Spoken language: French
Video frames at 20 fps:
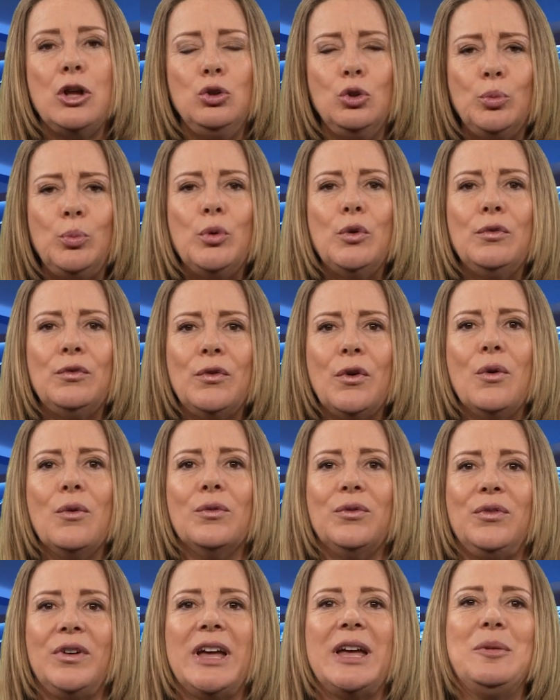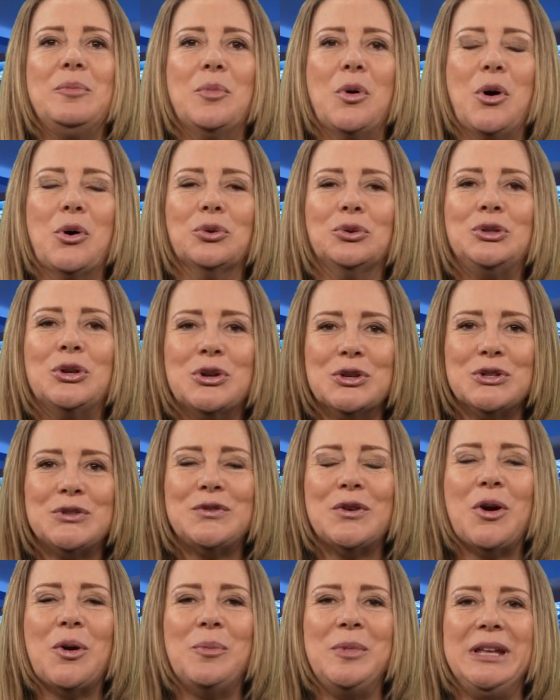nous pouvons vraiment
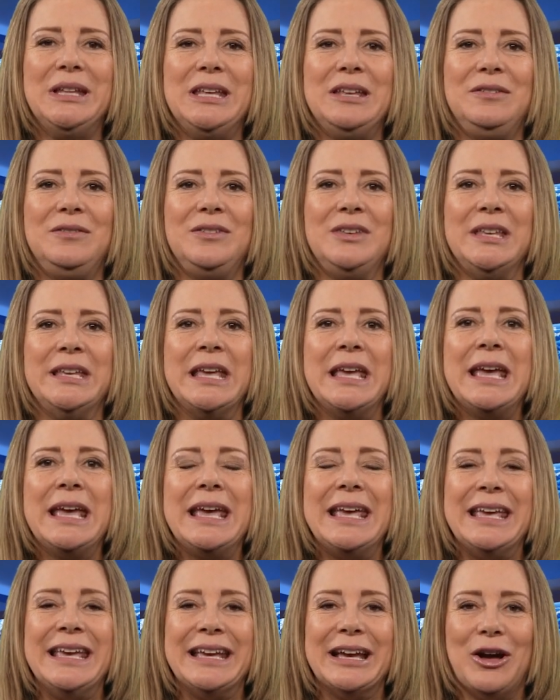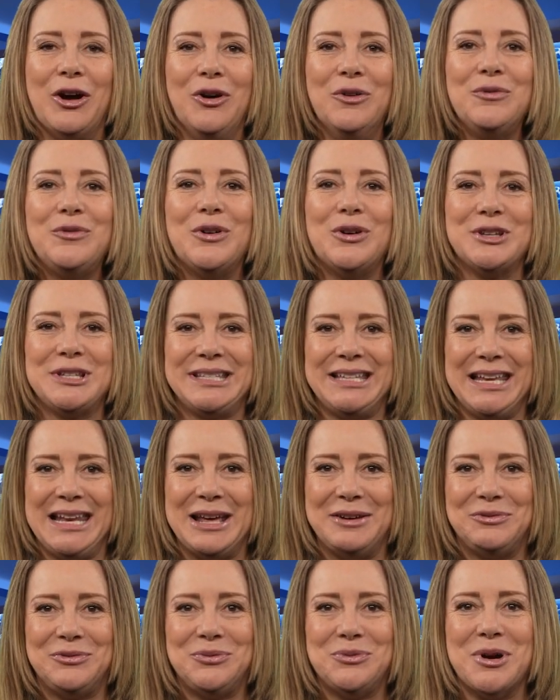transformer des vies et renforcer
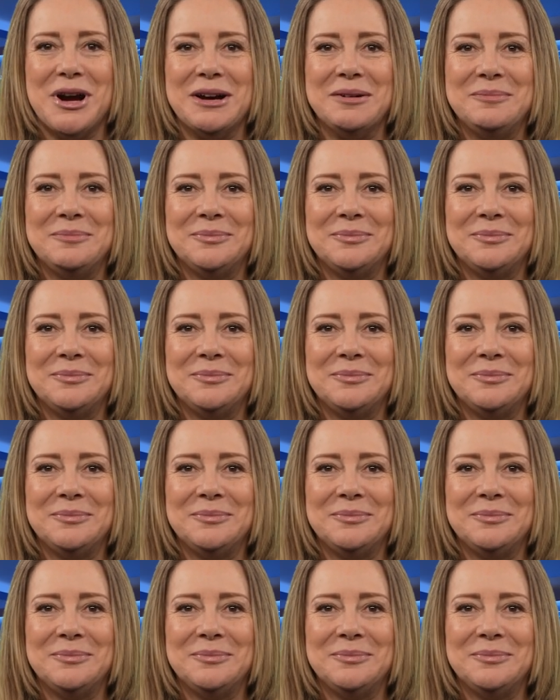la foi.